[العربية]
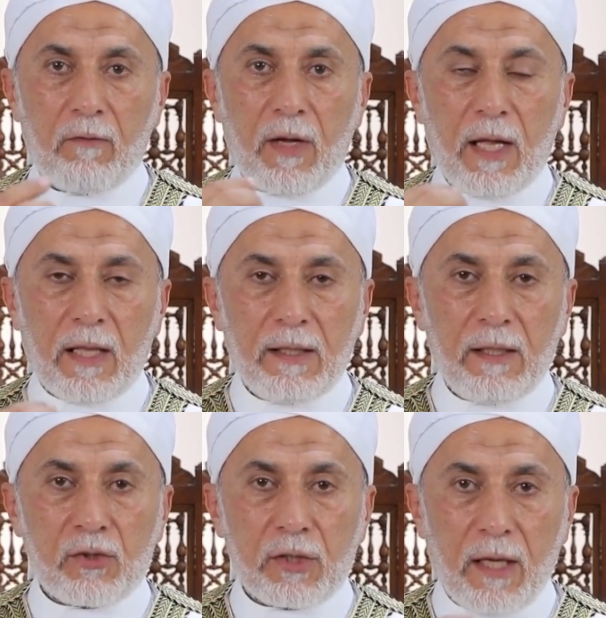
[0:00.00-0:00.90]

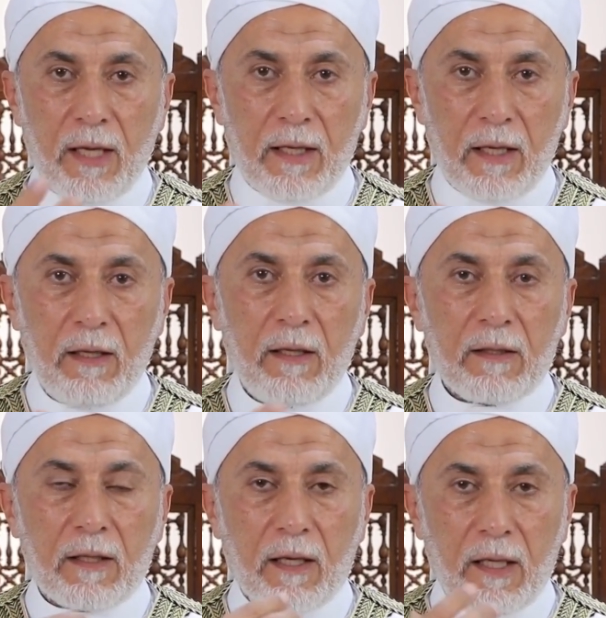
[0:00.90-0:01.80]
فهذه الشهادة
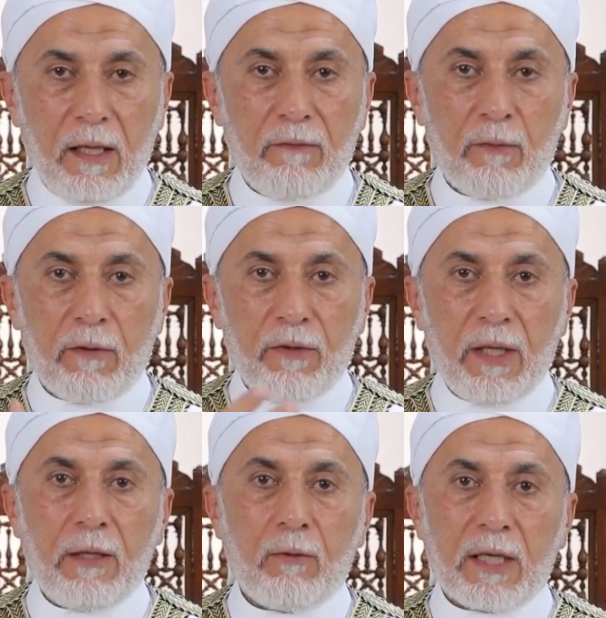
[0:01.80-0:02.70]
تكليف
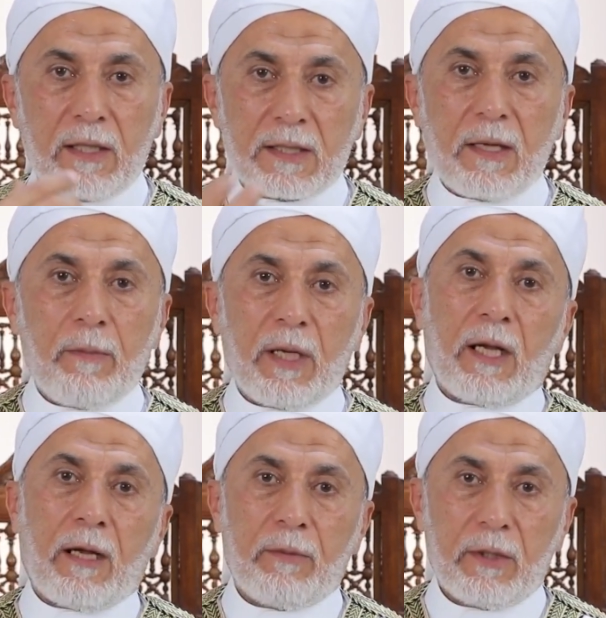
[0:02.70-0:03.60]
وفعل واكتساب من
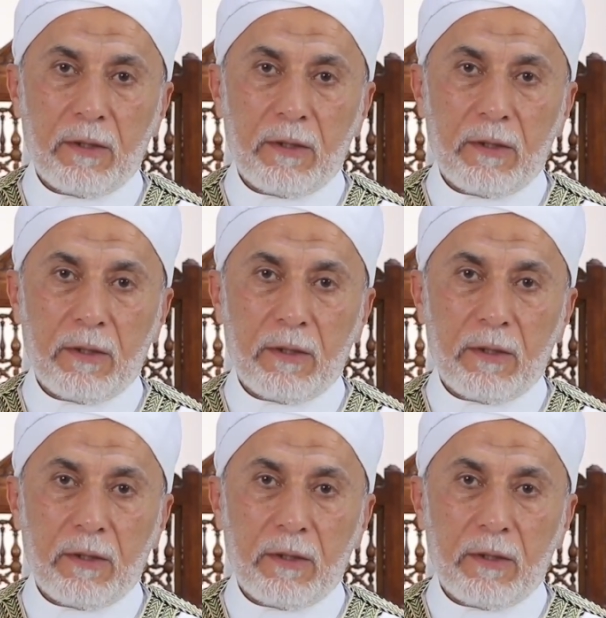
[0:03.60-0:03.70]
العبد